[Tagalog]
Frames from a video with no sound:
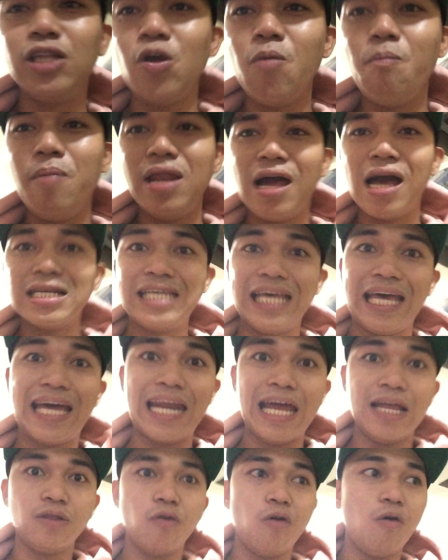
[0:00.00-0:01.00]
natin yung
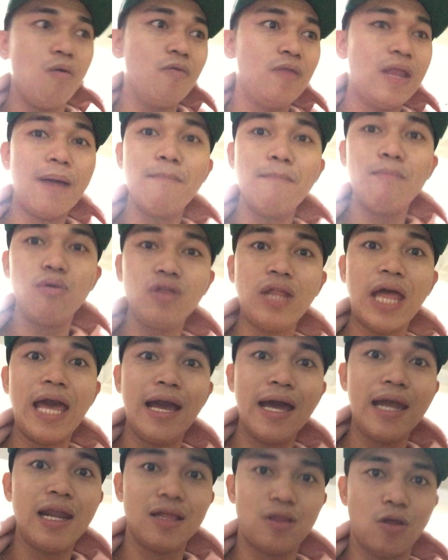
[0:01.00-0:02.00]
pinakasekreto ng
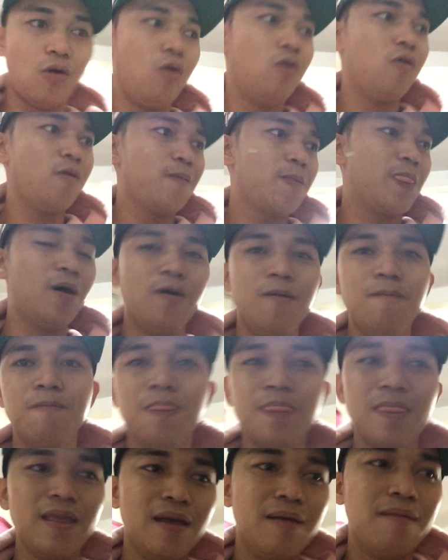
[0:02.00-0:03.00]
bodega na to.
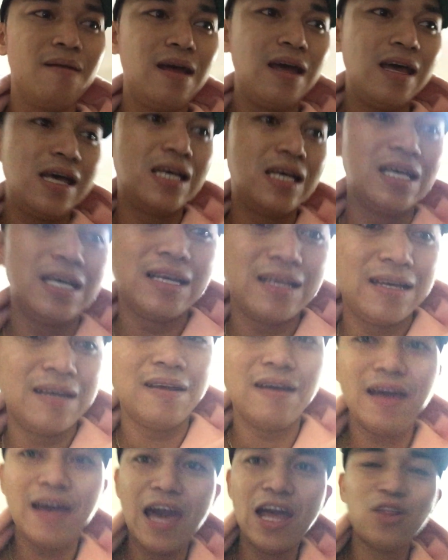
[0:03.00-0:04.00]
No?
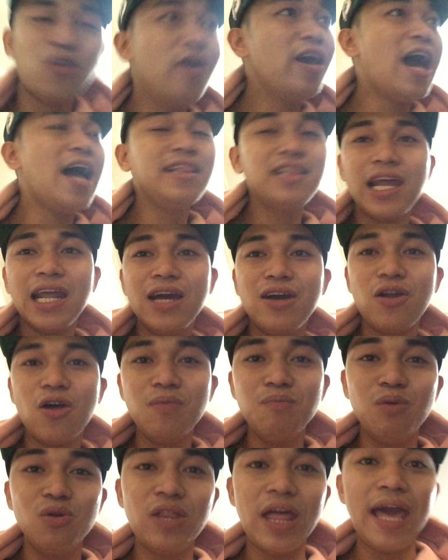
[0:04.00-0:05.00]
Ito yung
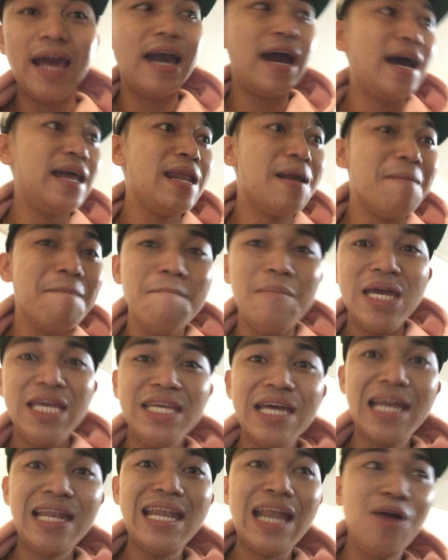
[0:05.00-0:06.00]
underground bodega ng
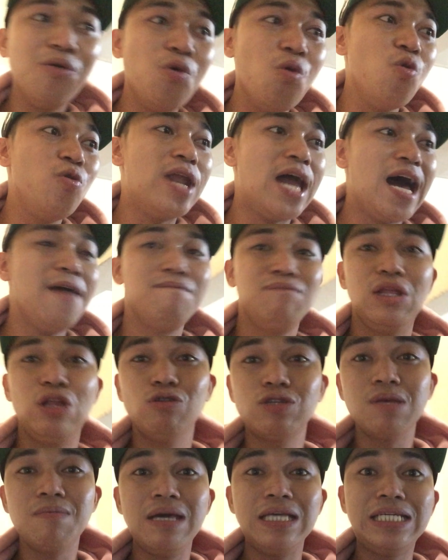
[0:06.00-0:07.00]
Binyan Laguna
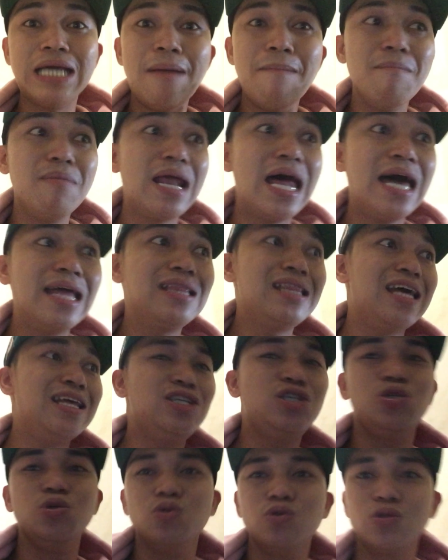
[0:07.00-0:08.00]
dito sa may Jam
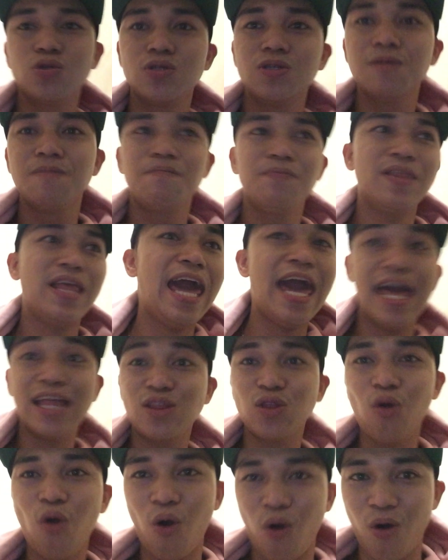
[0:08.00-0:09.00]
branded shoes.
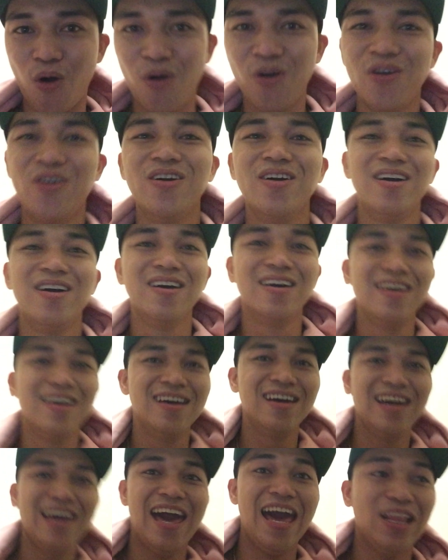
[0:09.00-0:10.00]
Ito.
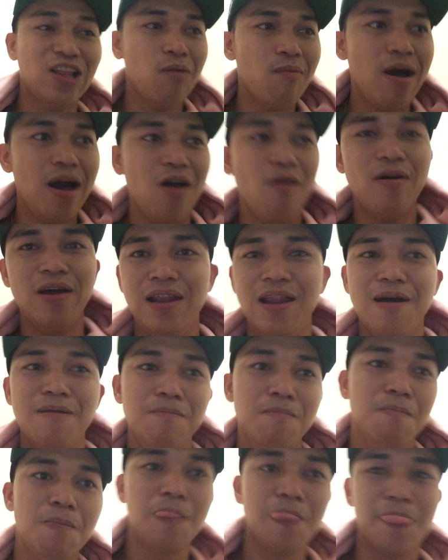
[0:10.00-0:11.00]
Ito mga kawan
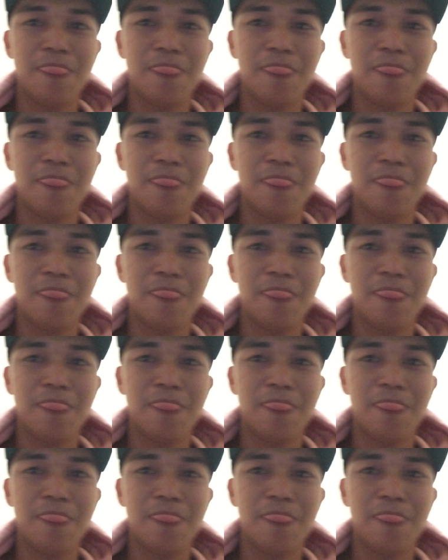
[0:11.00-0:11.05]
love.